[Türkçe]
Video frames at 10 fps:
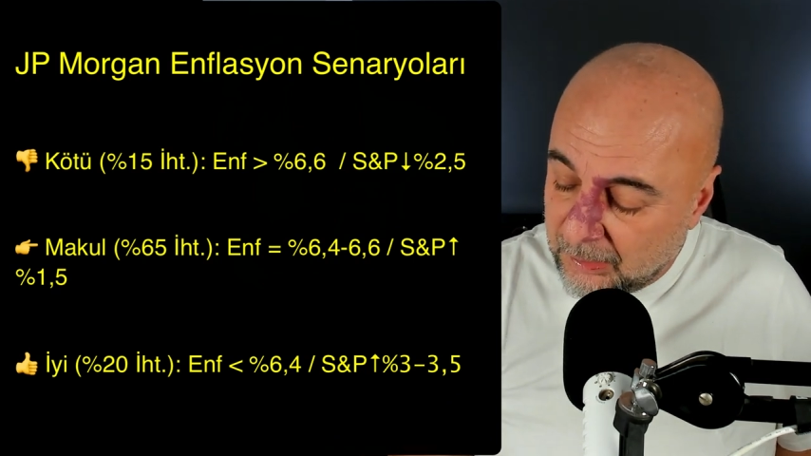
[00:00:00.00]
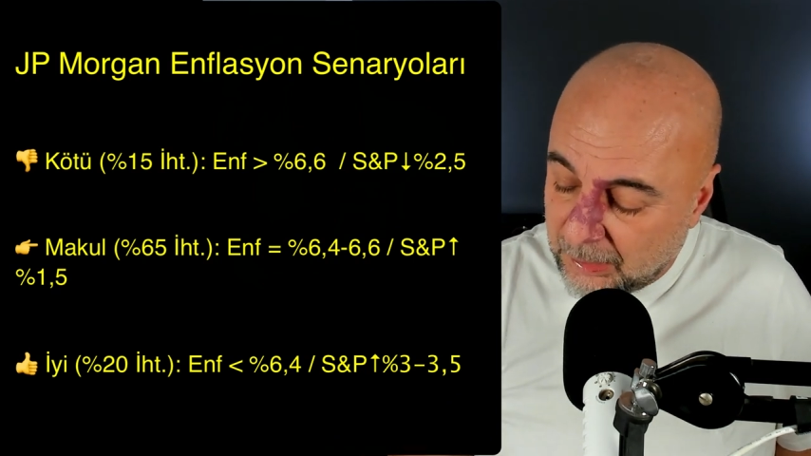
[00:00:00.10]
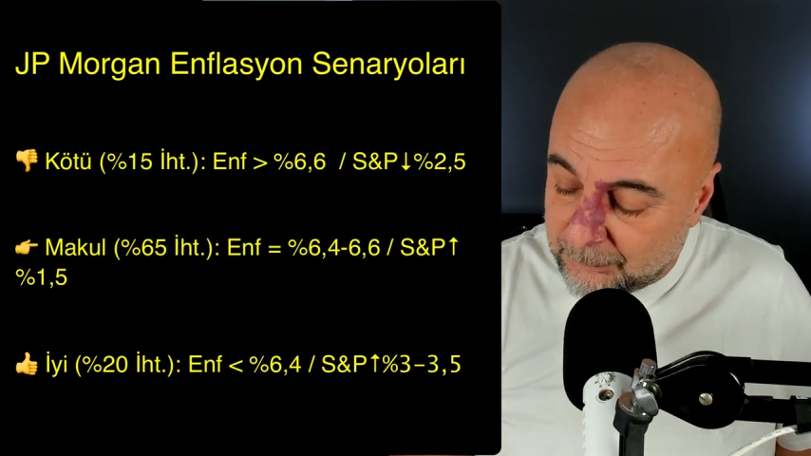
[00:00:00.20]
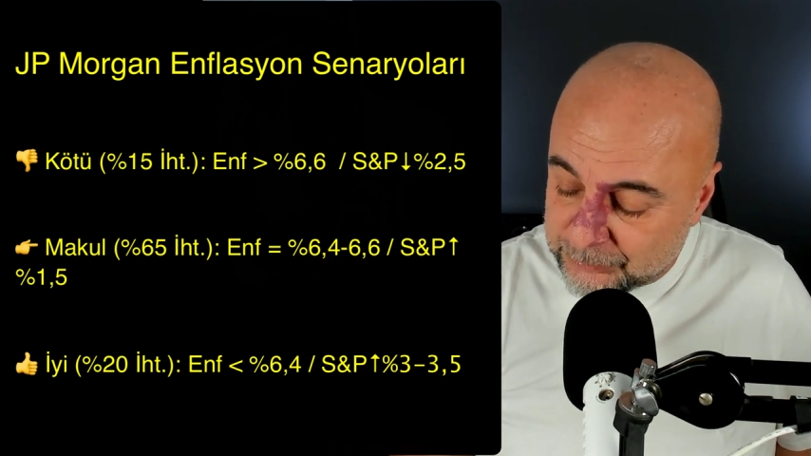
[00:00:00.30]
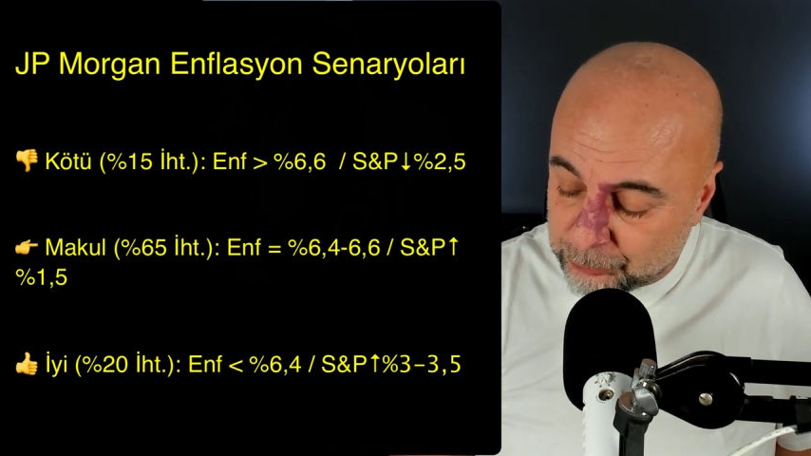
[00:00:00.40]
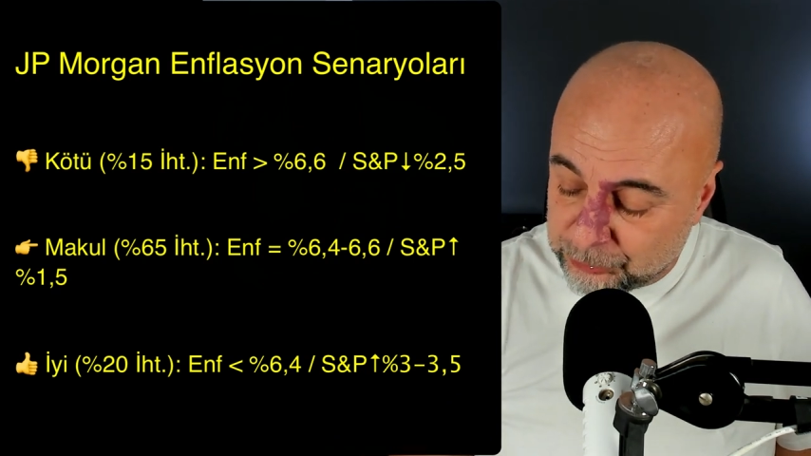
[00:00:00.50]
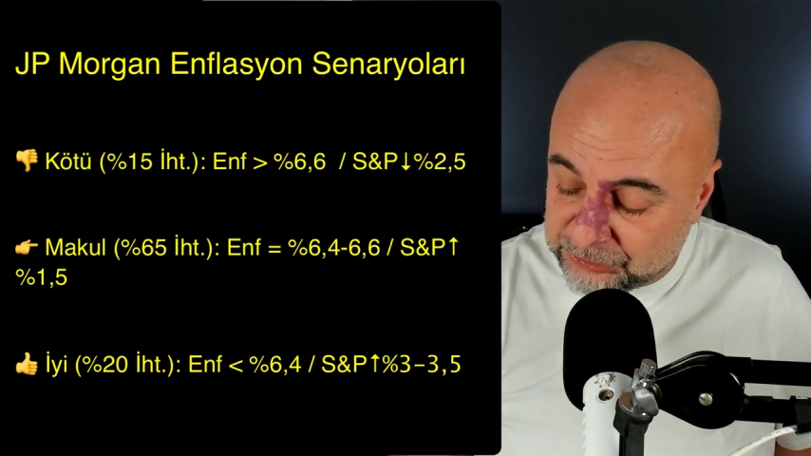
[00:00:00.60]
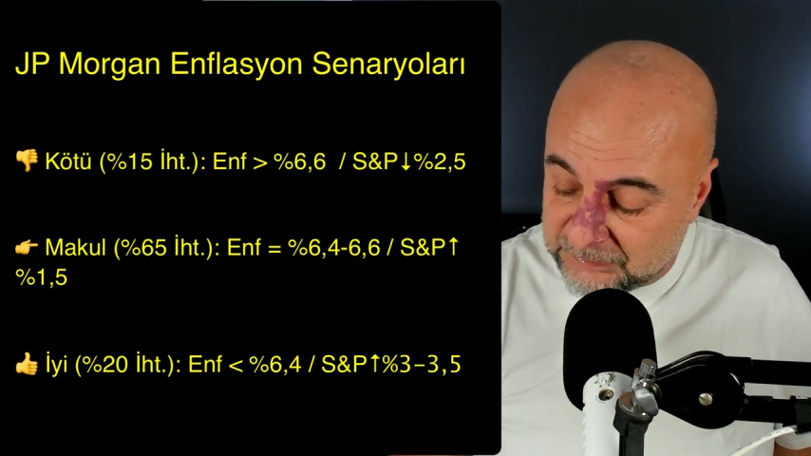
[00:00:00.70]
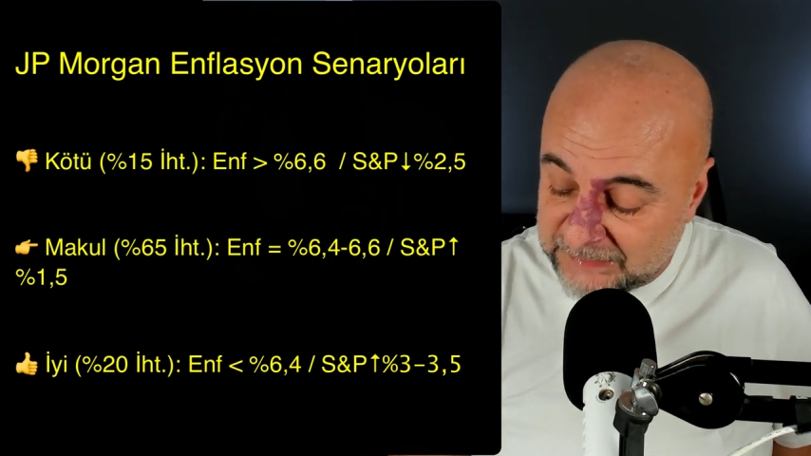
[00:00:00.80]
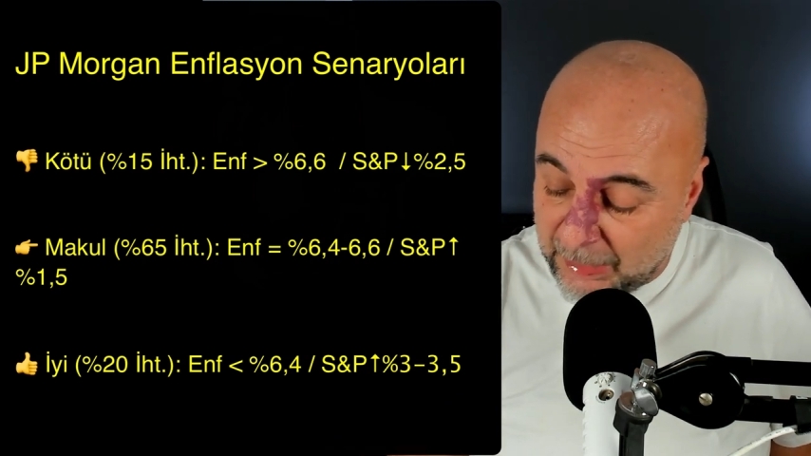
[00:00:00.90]
Ama
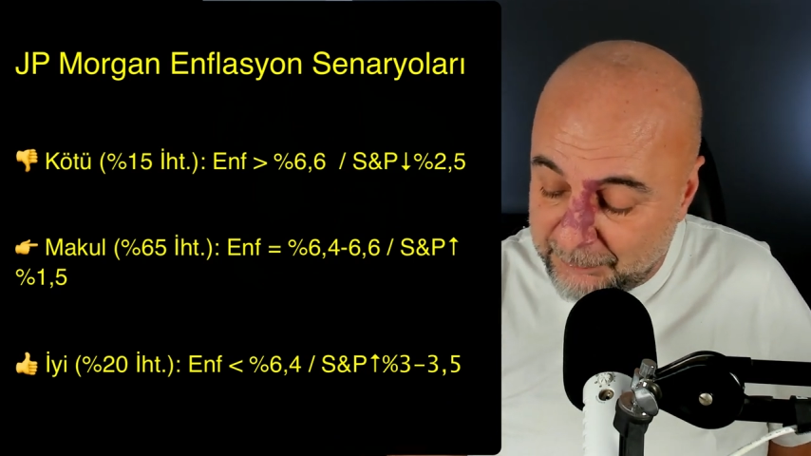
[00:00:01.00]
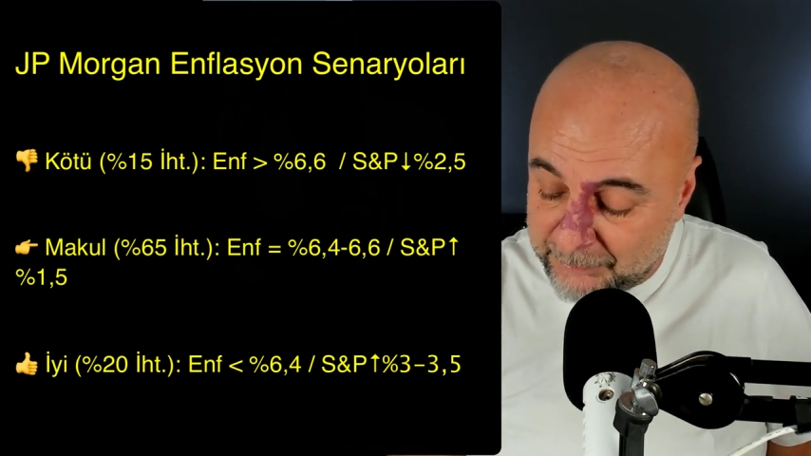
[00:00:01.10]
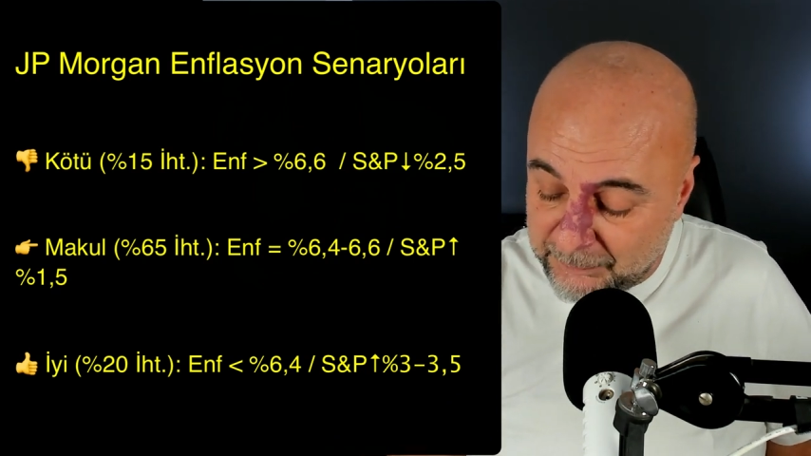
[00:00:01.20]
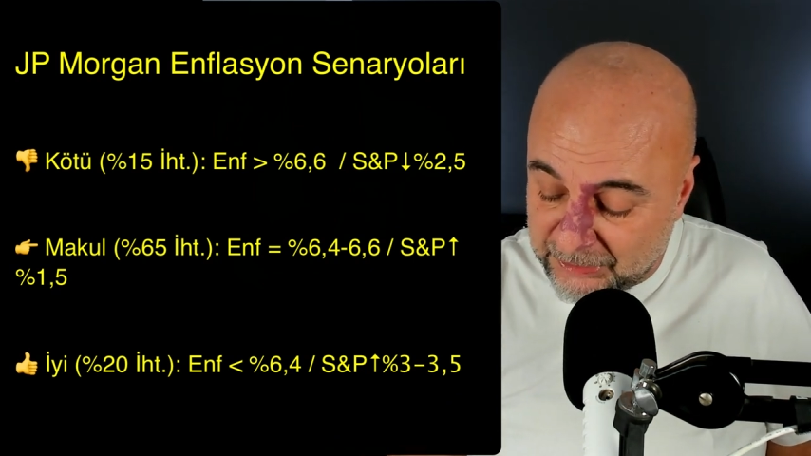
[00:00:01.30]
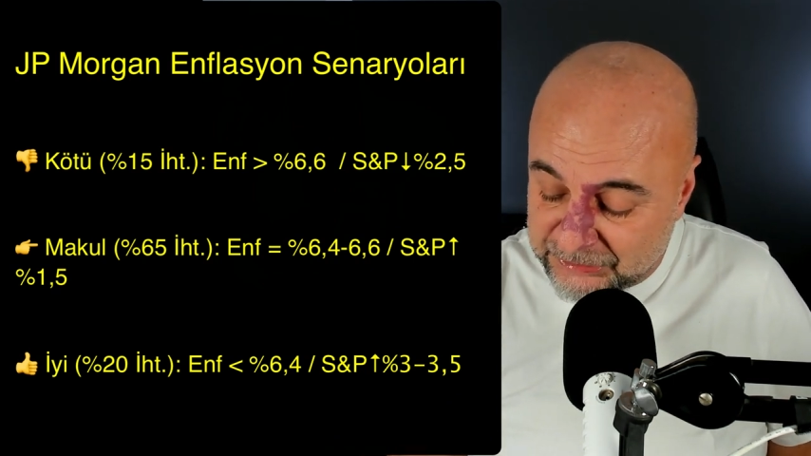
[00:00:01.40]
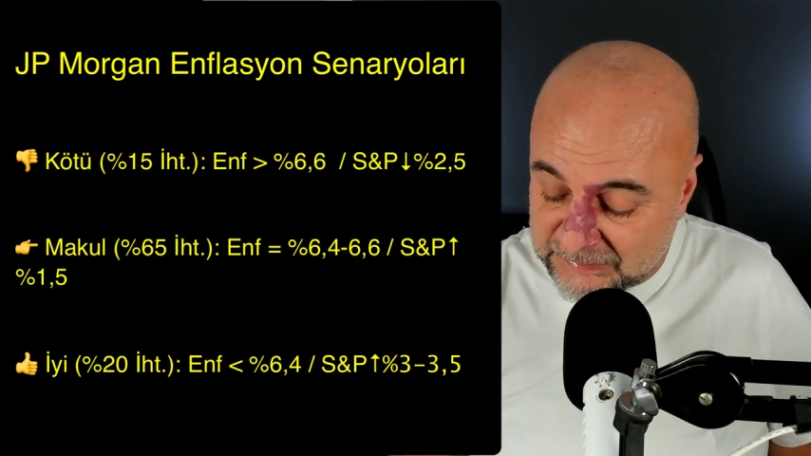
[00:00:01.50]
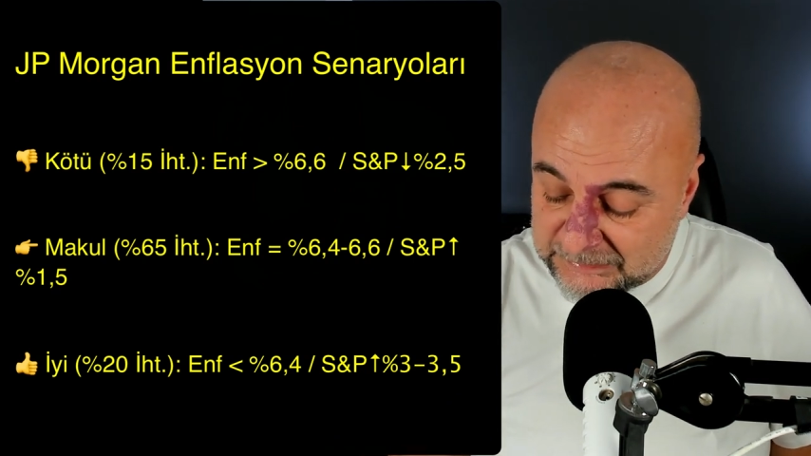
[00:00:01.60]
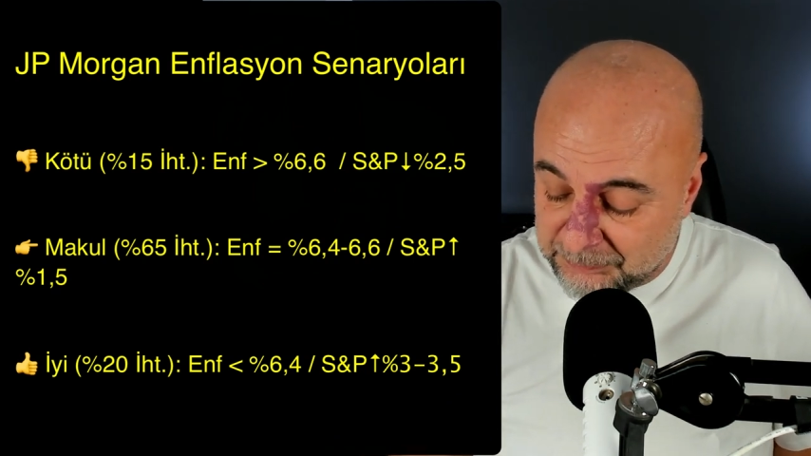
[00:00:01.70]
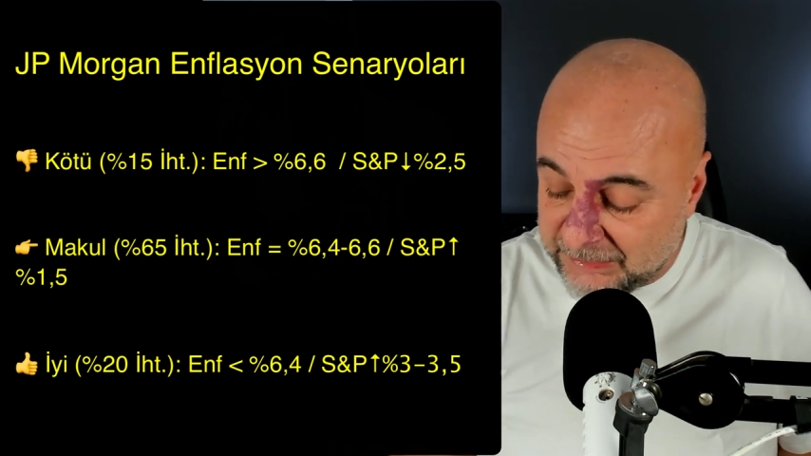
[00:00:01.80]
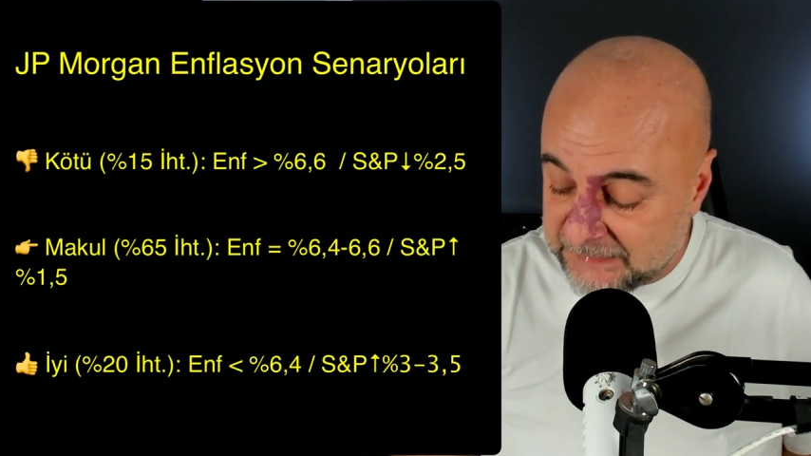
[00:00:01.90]
sonuçları tahmin etmek
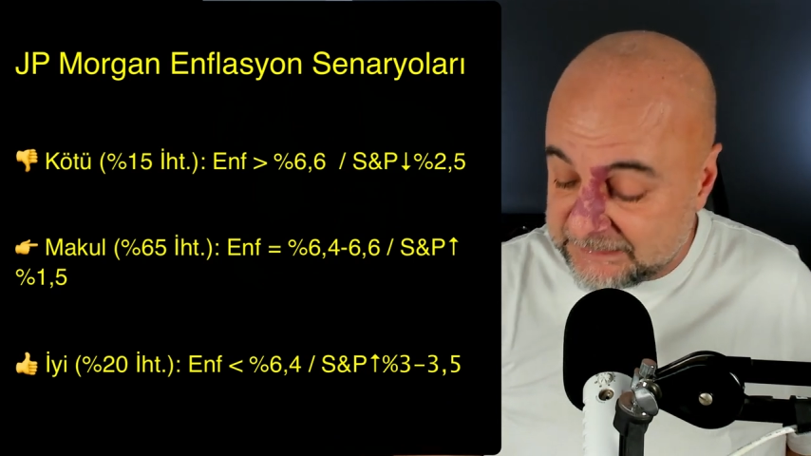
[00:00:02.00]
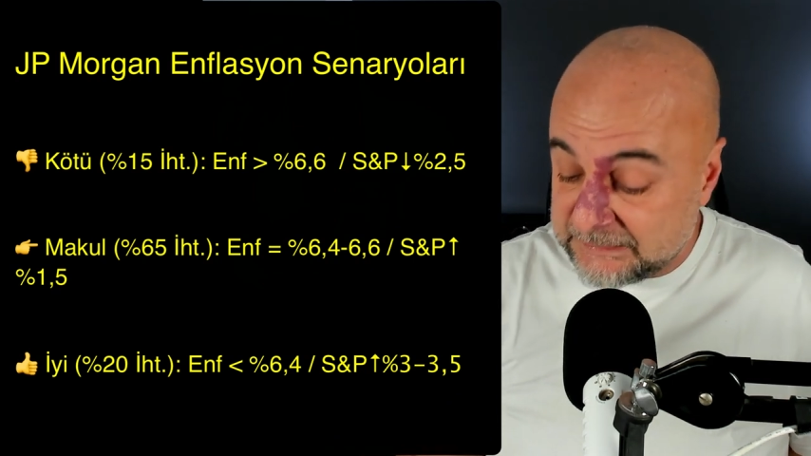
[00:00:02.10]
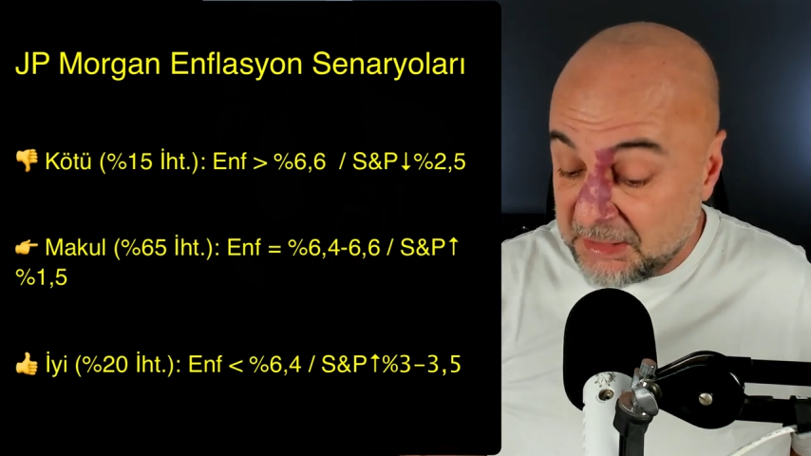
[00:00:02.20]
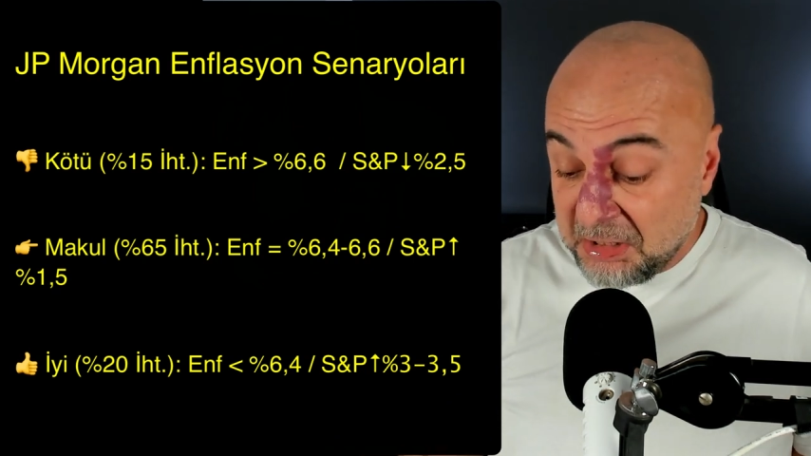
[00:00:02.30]
açıkçası imkansız.